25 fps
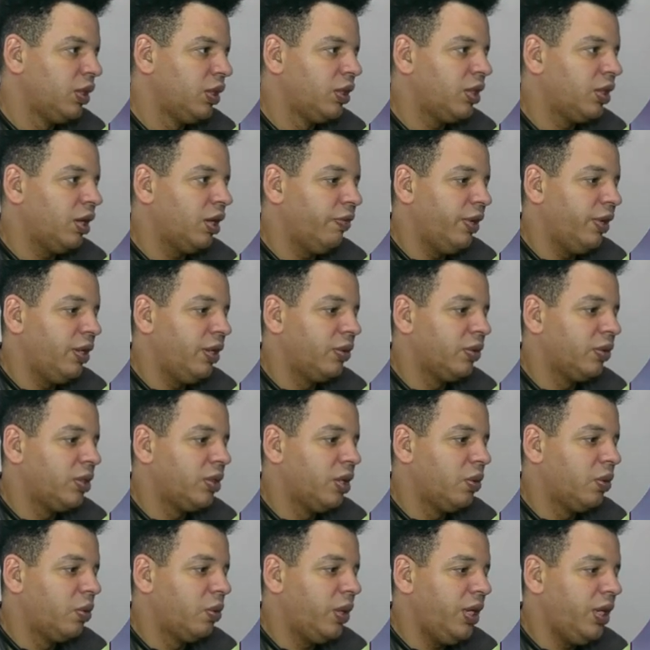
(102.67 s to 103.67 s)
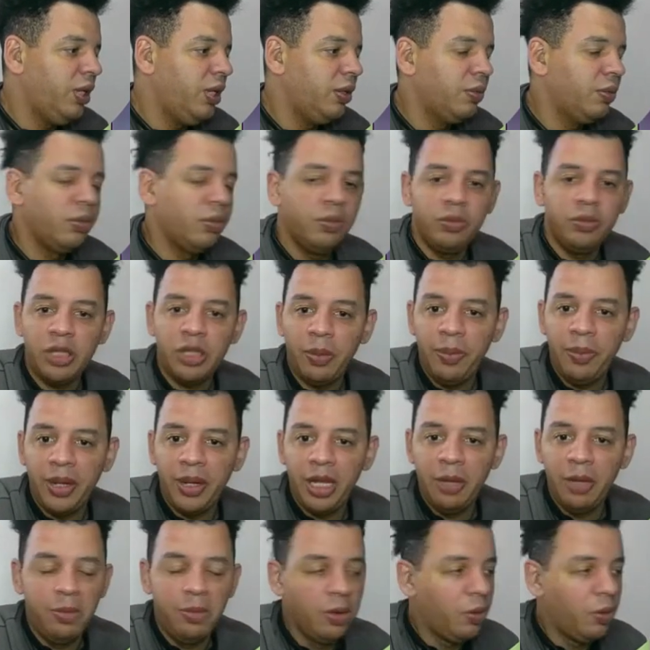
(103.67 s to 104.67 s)
Tá vendo? Deu green. Já
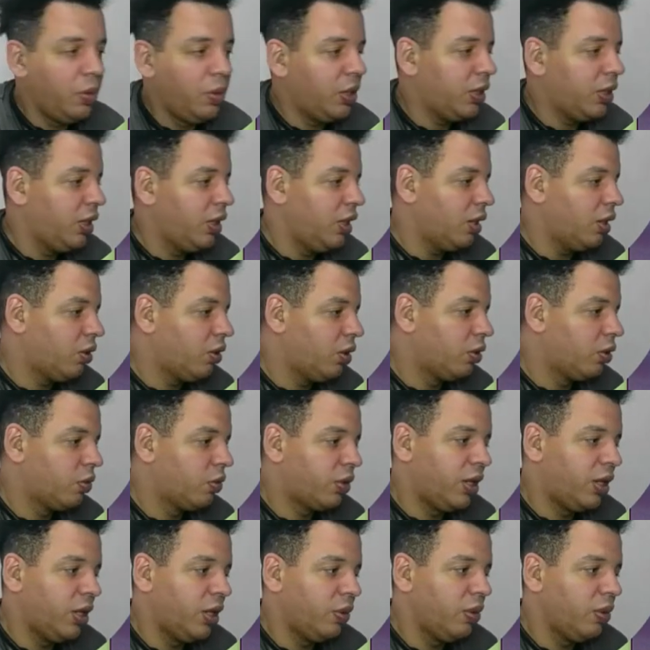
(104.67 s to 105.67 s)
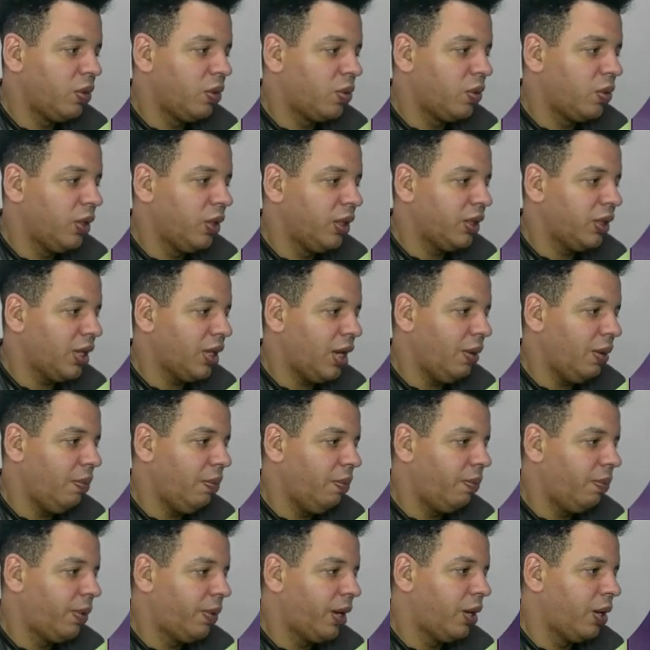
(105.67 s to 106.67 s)
peguei meu green aqui. Agora eu clico em coletar
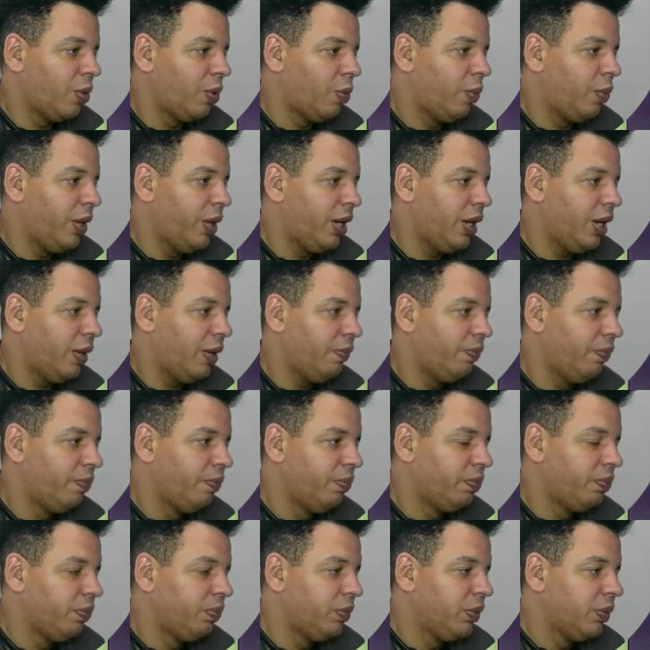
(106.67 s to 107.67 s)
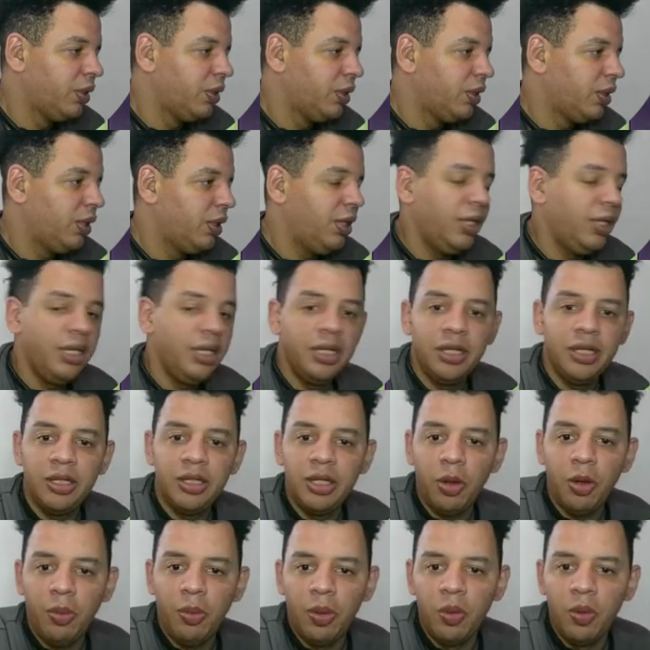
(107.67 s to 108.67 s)
para recuperar e
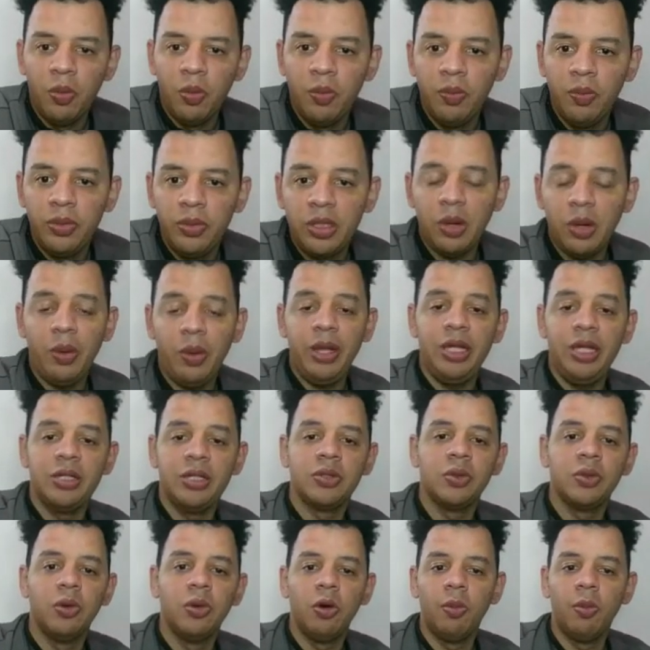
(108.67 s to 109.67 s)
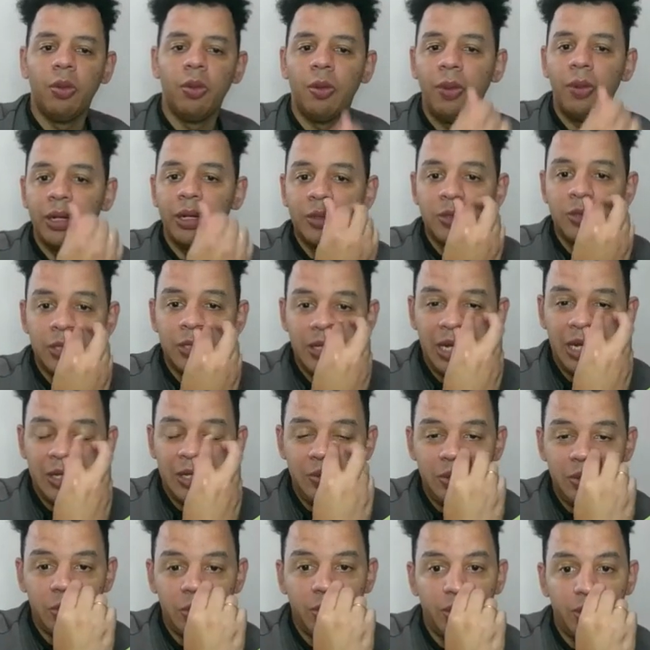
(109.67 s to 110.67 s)
deu bom. Então é isso. O robô manda os sinais
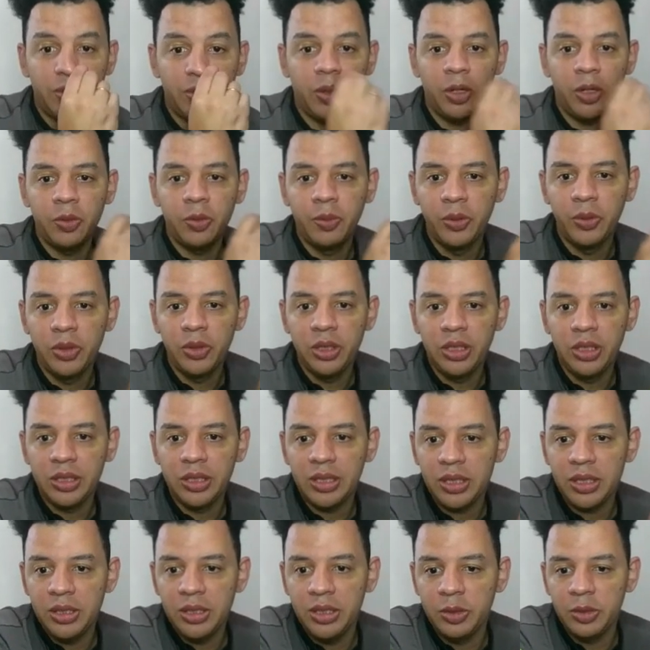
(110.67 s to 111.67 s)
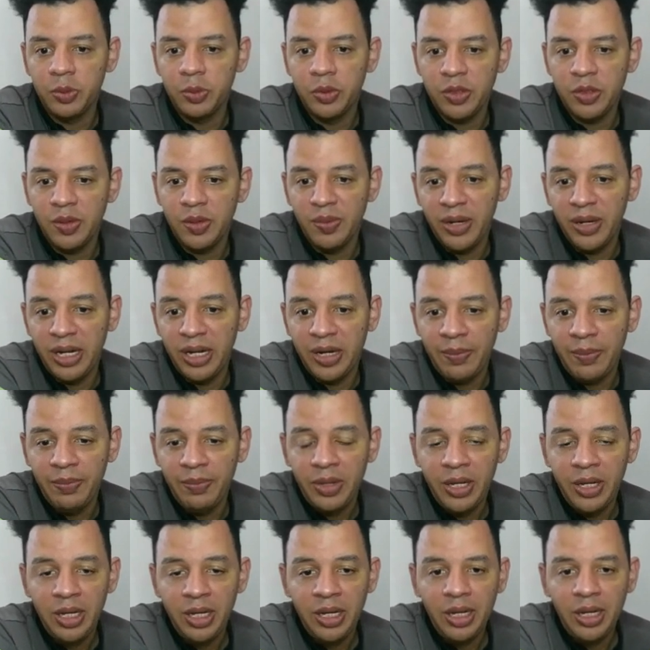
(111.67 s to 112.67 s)
24 horas por dia, 7 dias por semana.
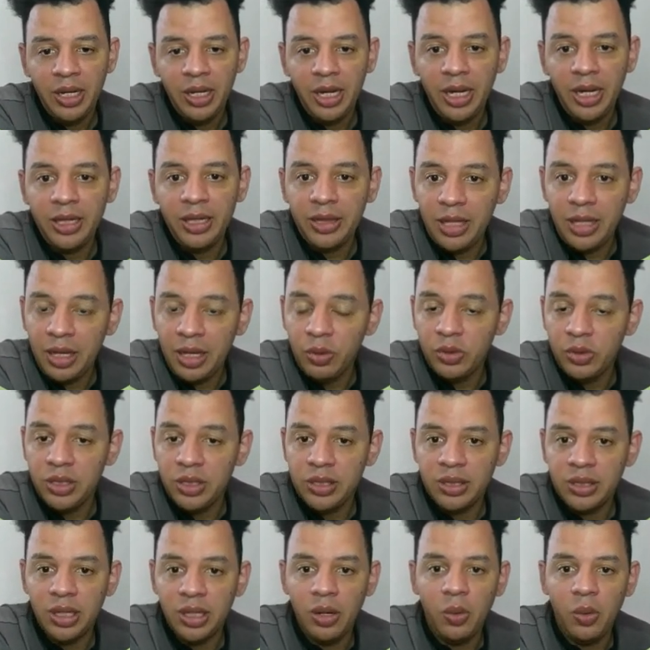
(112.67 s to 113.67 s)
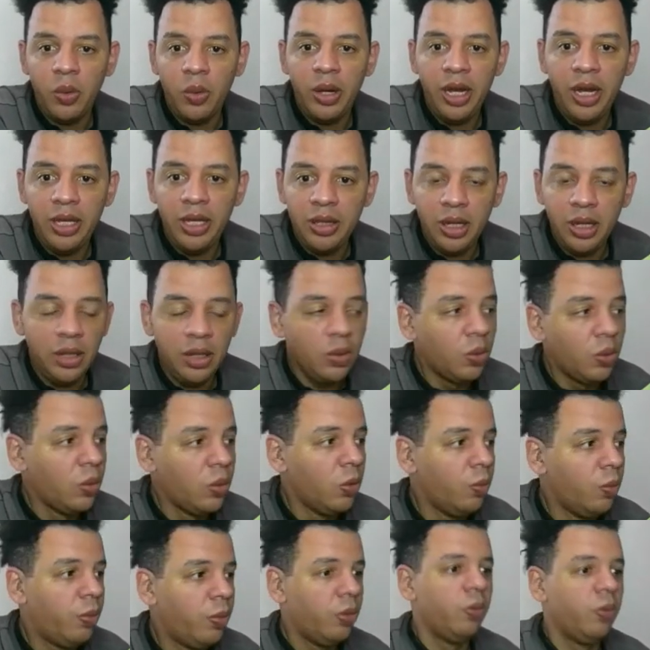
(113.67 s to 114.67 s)
É, tenham gestão, entrem no
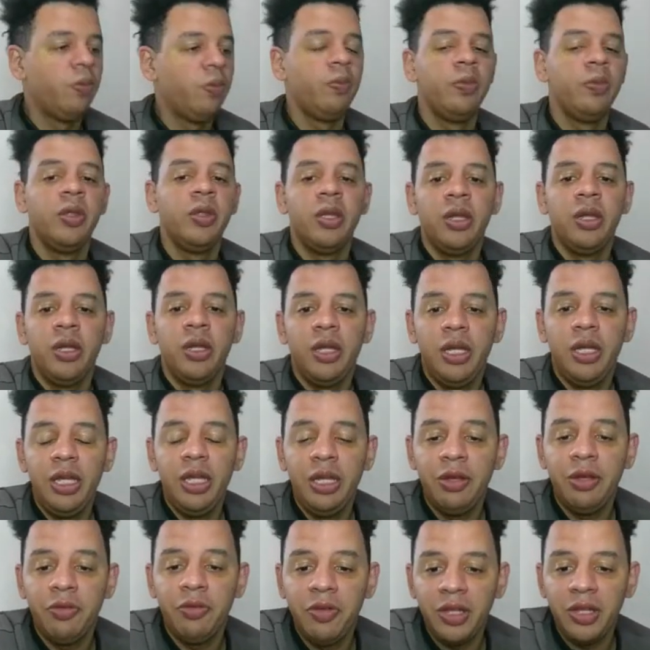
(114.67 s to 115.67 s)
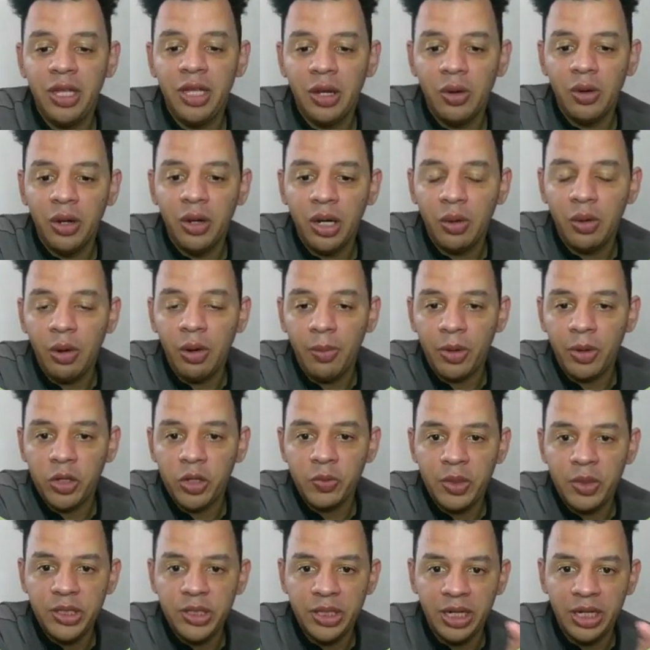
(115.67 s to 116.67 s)
grupo e fiquem agora com a
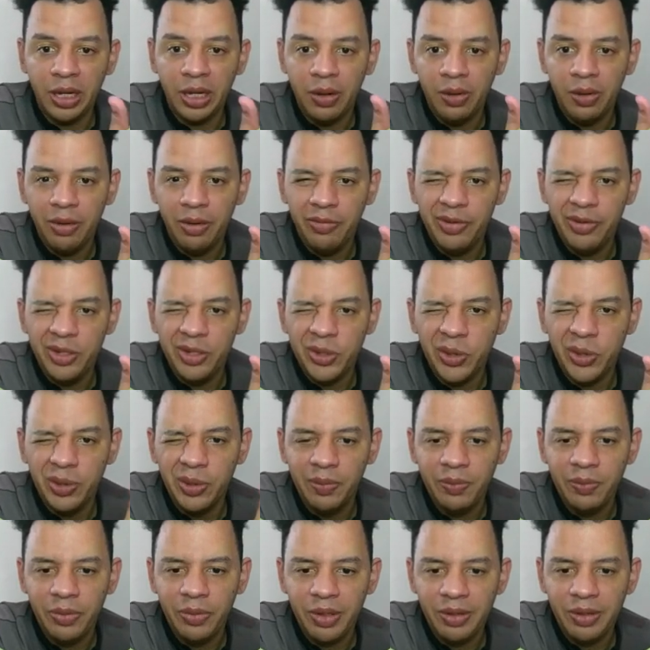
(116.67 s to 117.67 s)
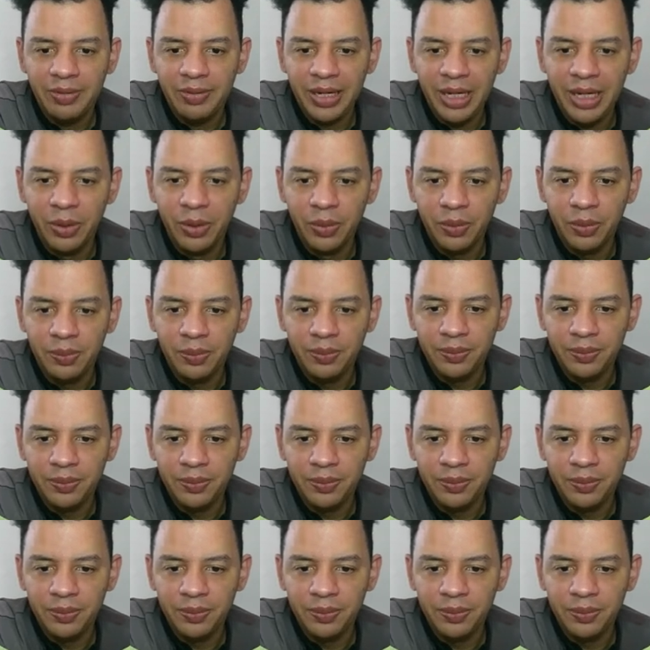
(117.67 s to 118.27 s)
próxima dica. Fechou? Valeu!